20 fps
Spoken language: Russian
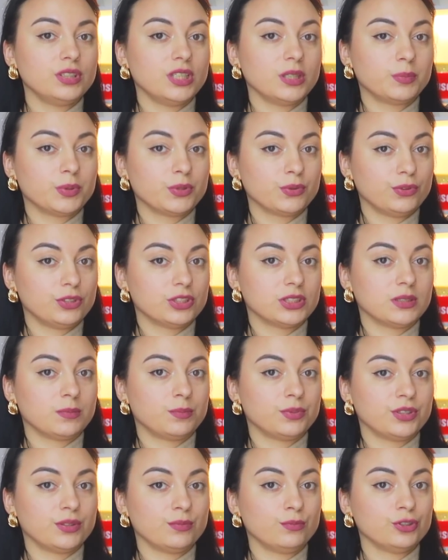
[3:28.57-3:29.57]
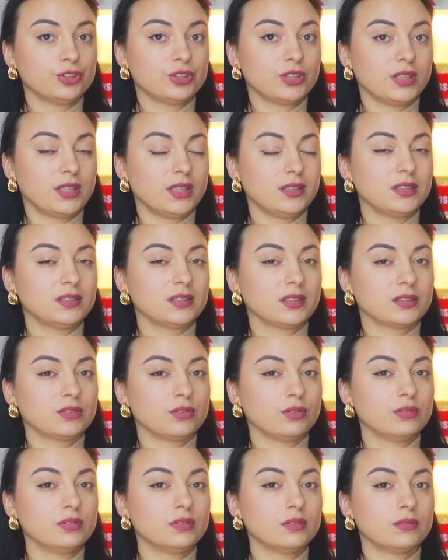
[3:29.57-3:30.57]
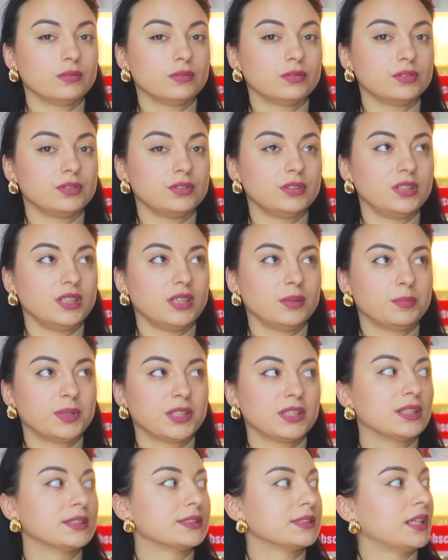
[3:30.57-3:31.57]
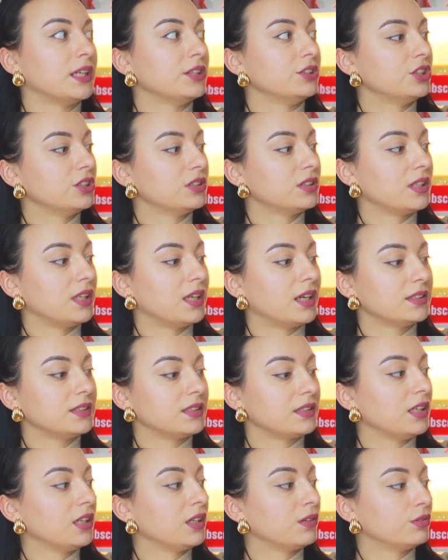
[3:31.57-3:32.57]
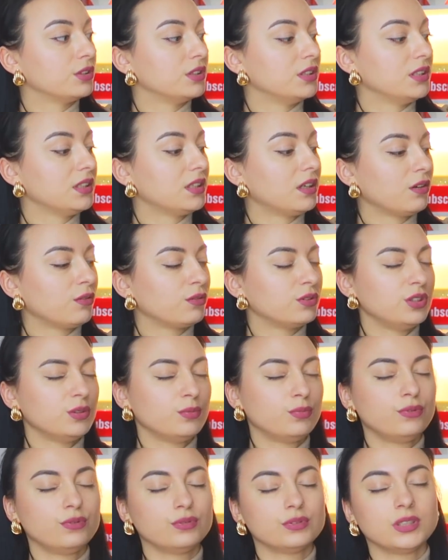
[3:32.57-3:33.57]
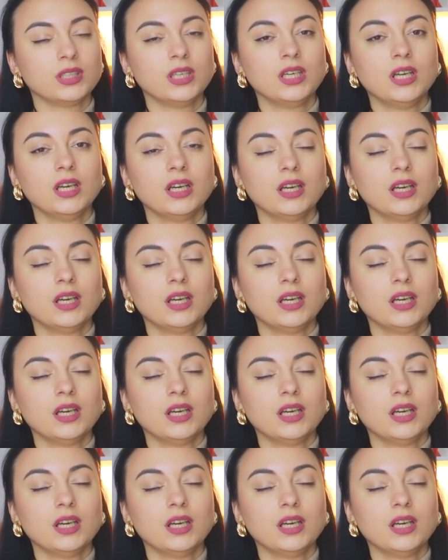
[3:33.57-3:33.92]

не получится, потому что этот катон, он не предназначен для таких вот дырок, он не будет,